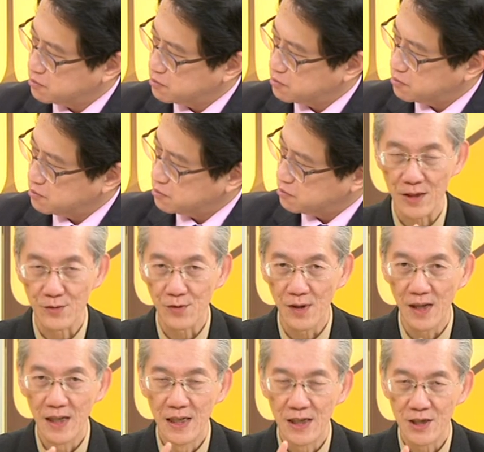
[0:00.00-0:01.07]
他会讲
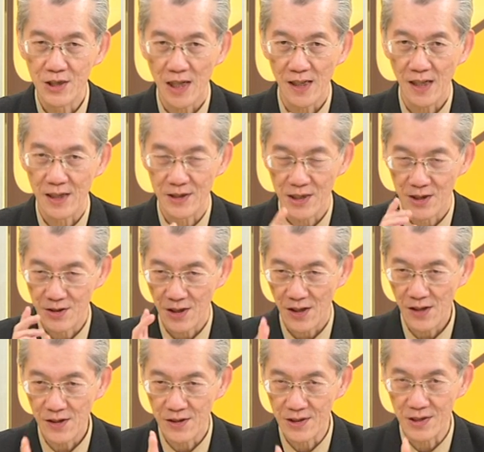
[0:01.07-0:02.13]
说香港现在是
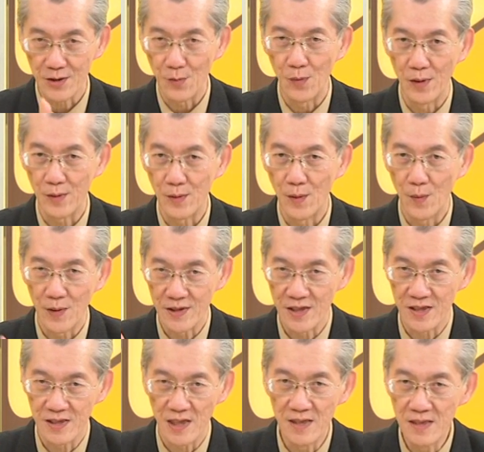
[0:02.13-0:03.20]
二次回归或是
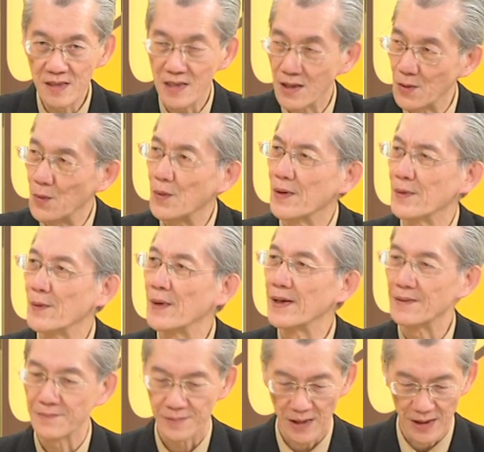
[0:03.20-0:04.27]
真正回归
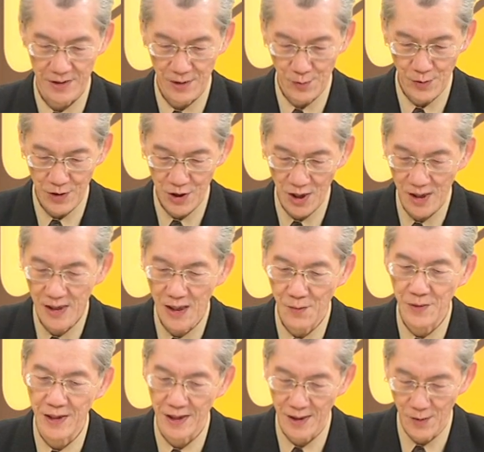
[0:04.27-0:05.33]
啊，这是对香港
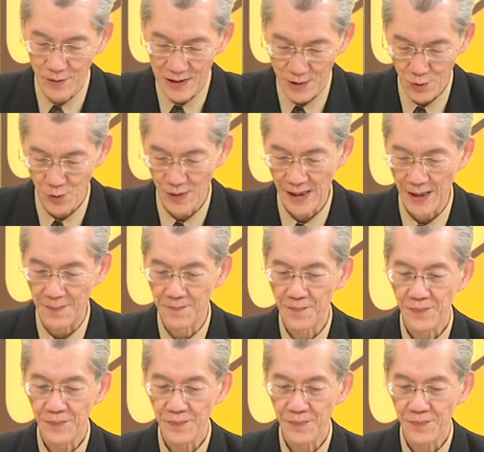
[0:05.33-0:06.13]
问题他会这样说的。